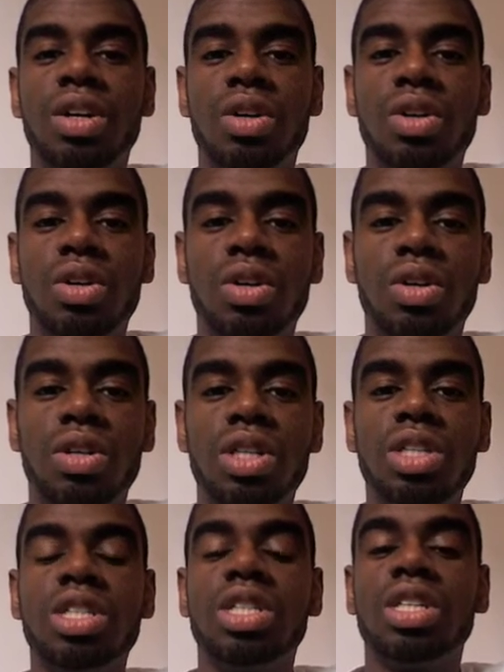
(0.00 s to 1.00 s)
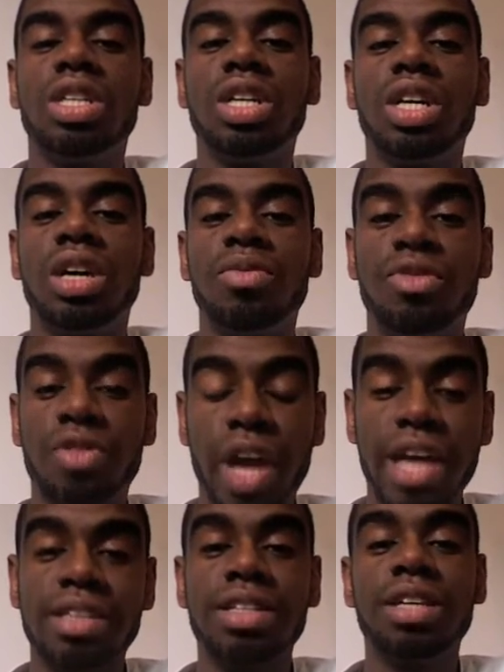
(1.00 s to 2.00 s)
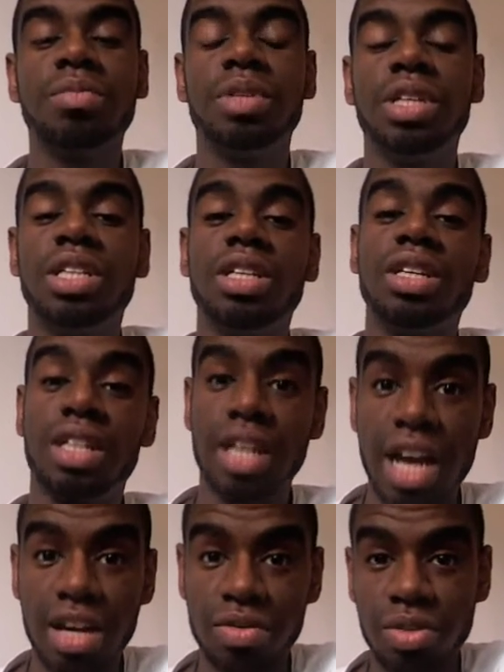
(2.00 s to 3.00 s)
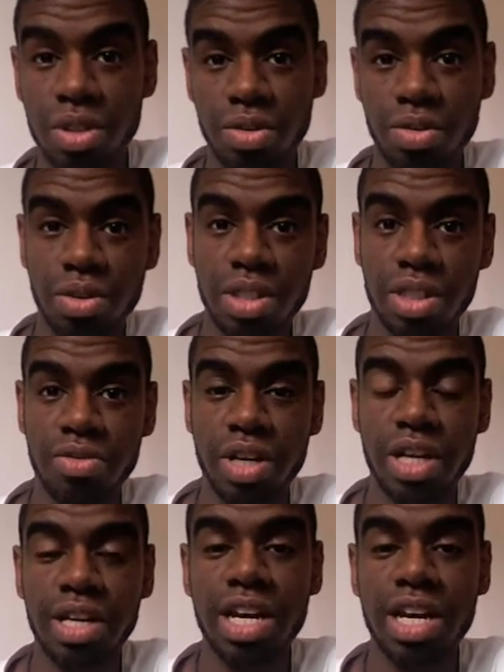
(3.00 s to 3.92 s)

Und am Freitag bin ich dann nach Klagenfurt runtergefahren.